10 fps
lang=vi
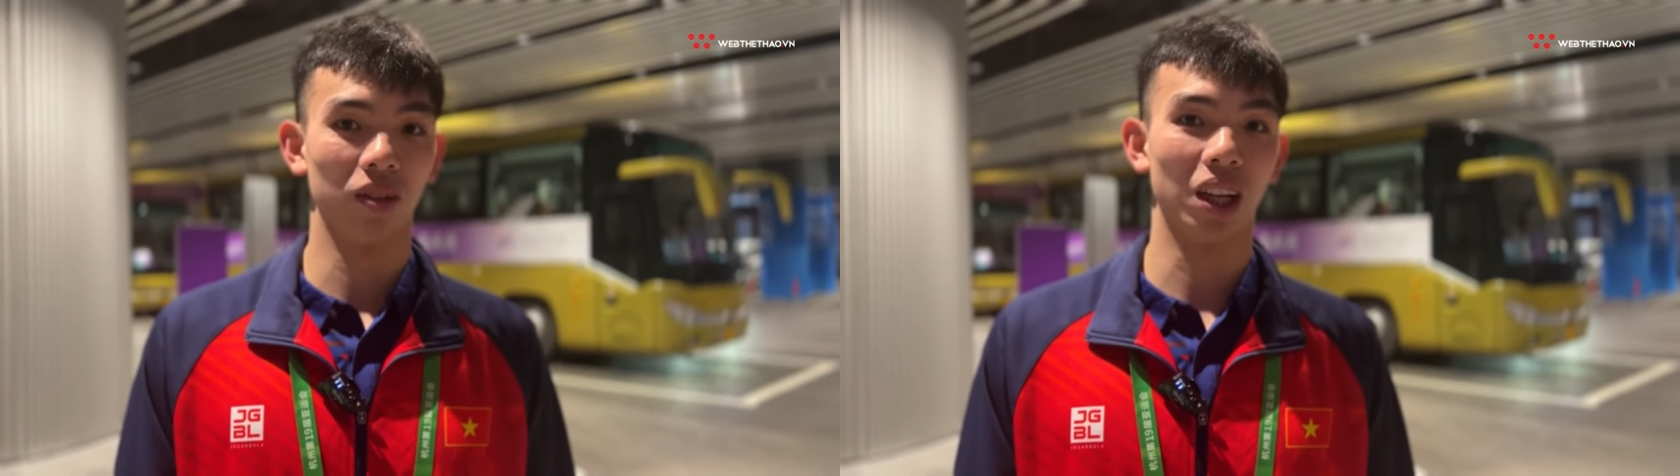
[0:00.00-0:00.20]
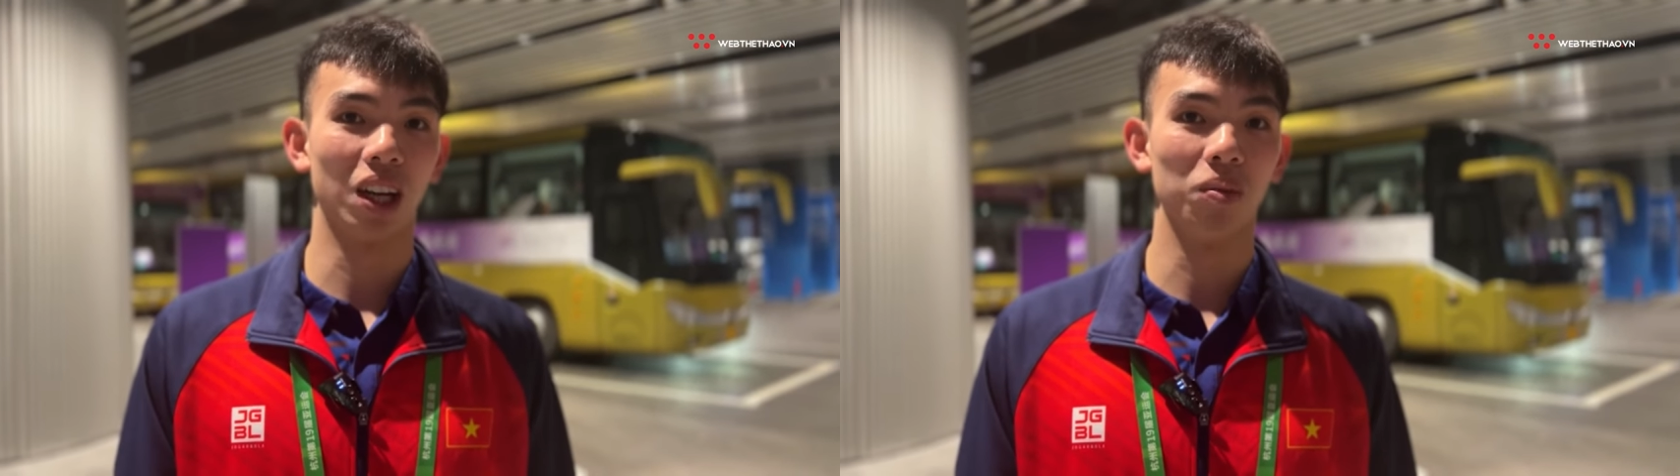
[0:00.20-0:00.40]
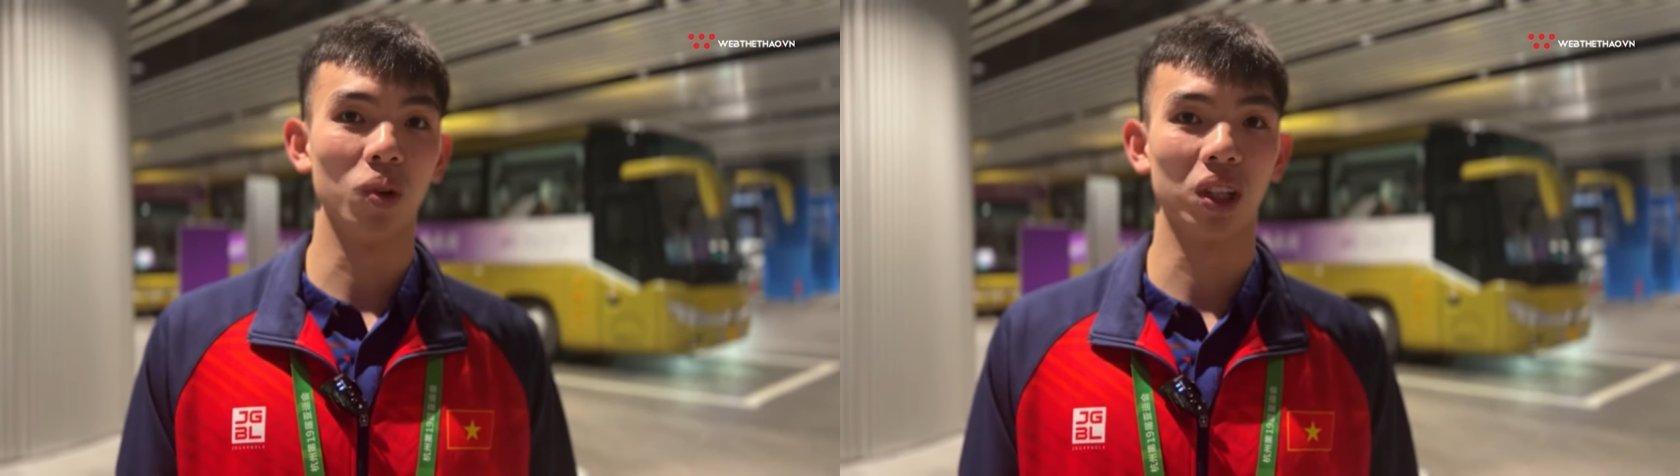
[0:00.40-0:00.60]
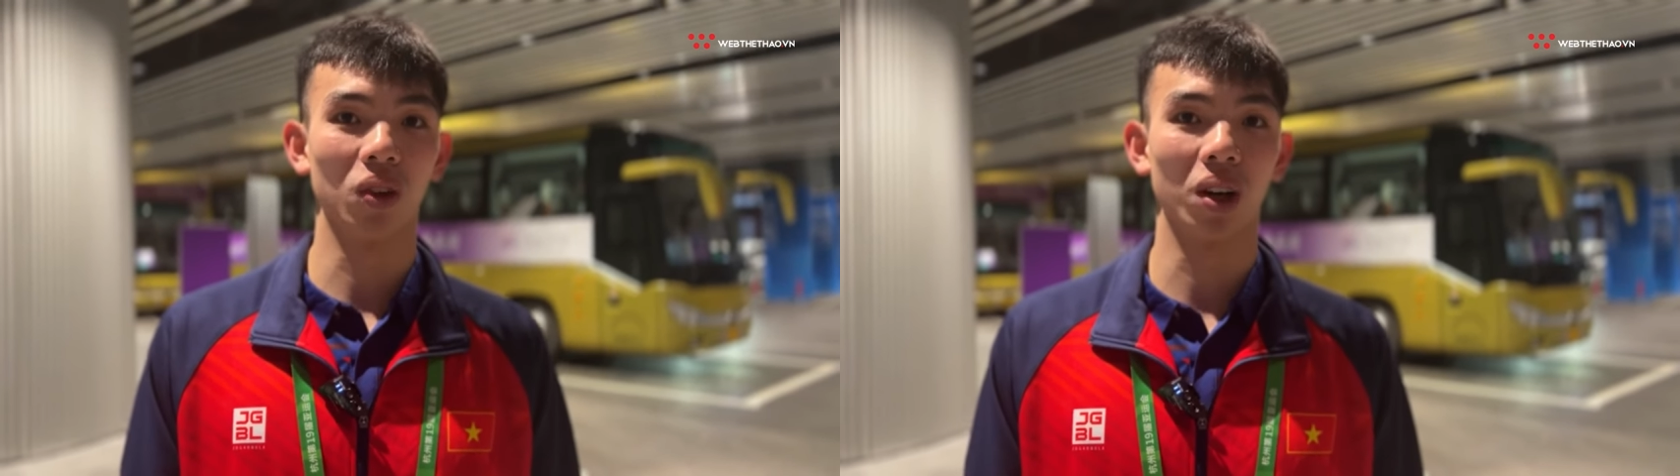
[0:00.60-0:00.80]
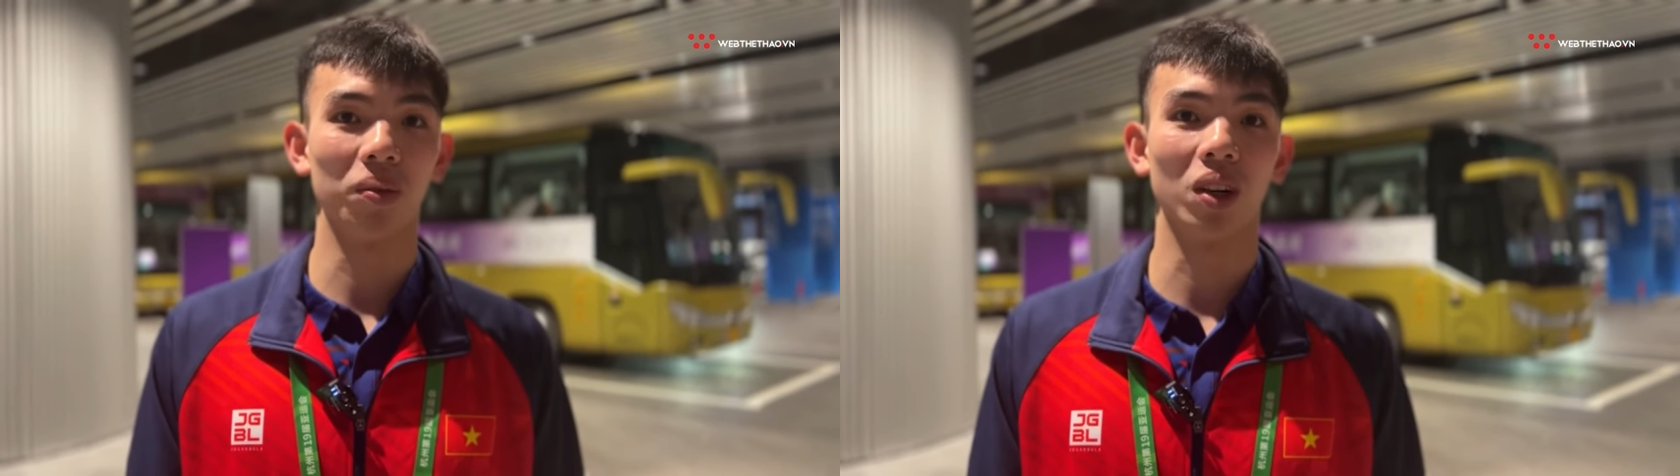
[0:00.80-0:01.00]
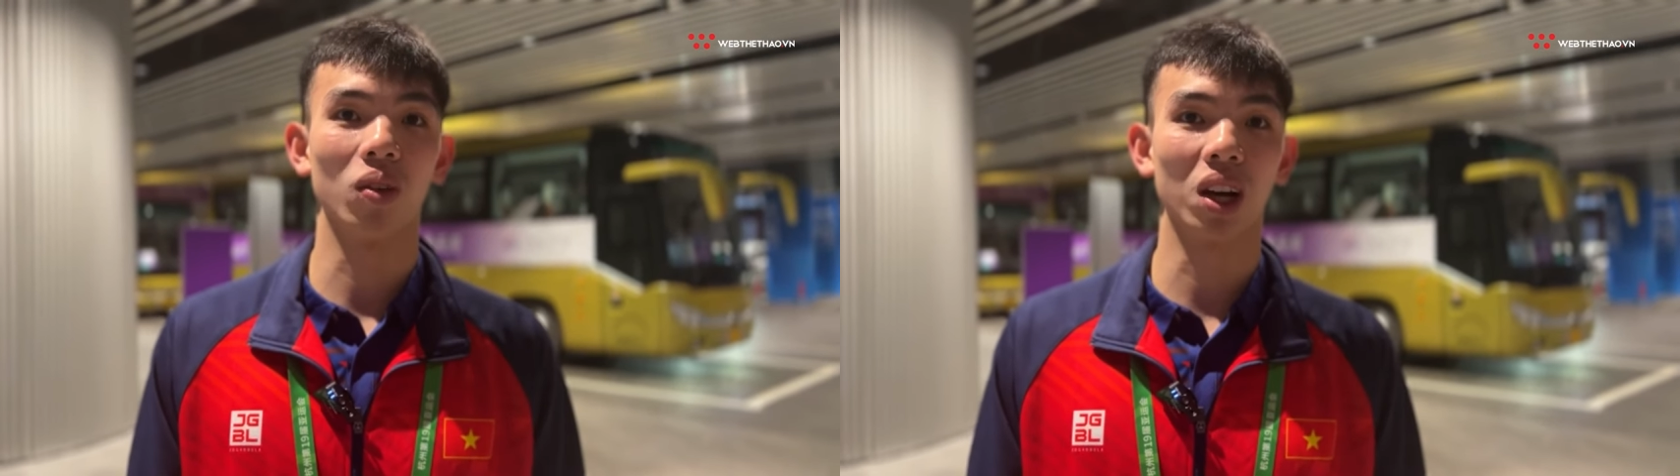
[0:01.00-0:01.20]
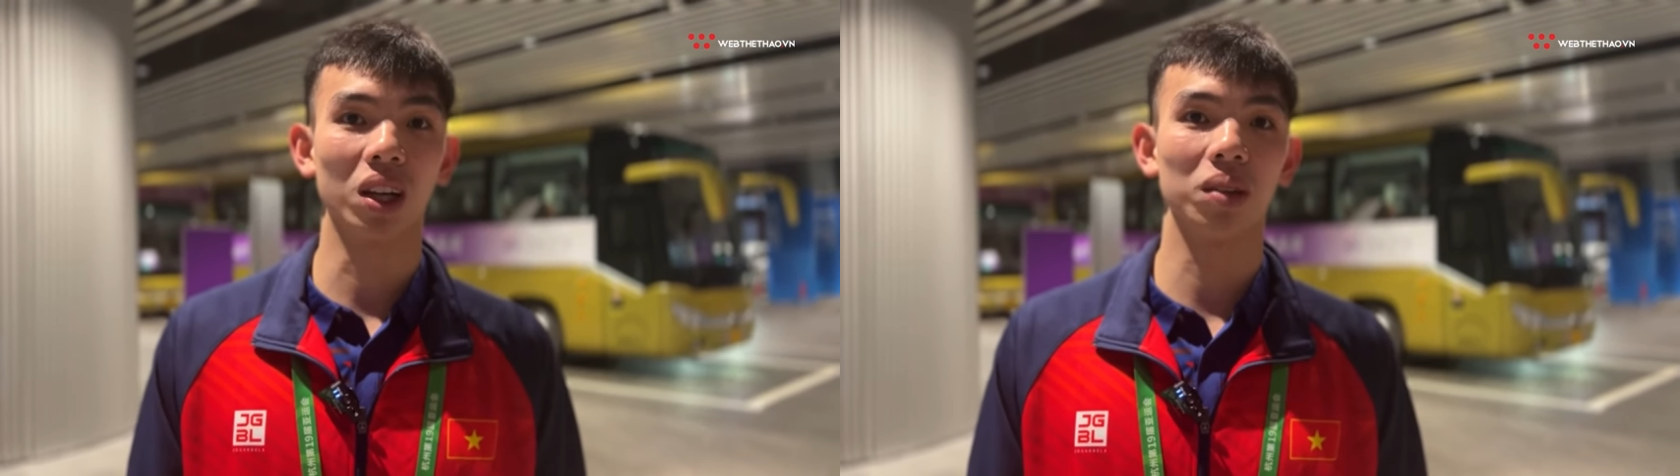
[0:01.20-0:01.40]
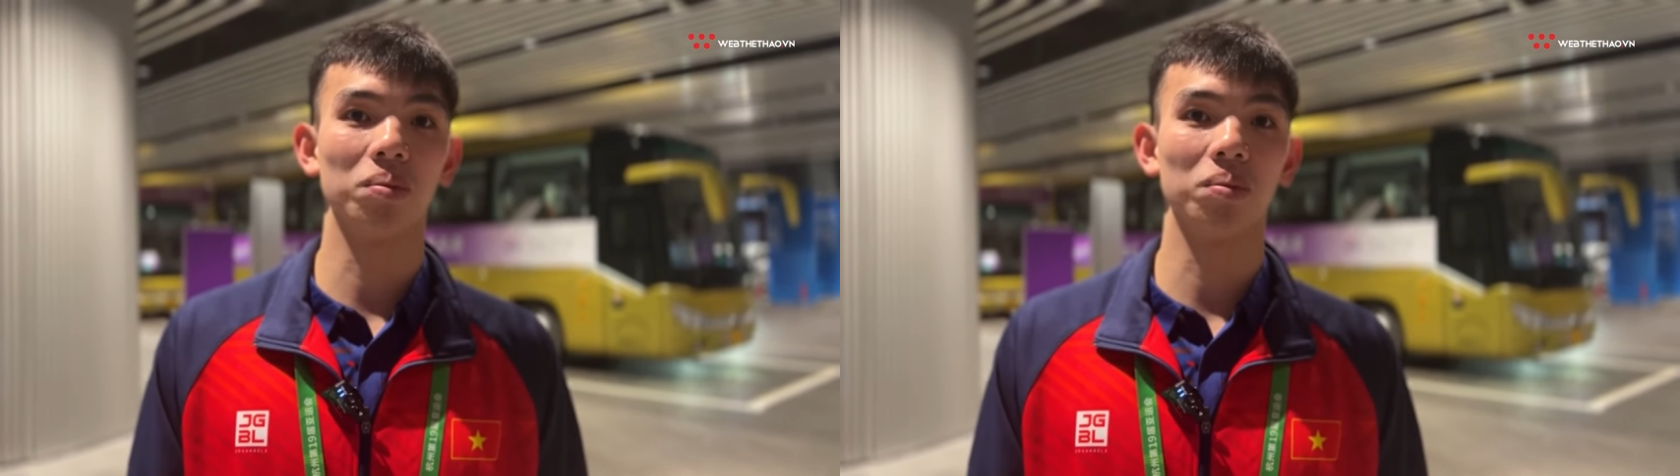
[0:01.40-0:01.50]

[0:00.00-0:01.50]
Dạ, mục tiêu của em là cố gắng được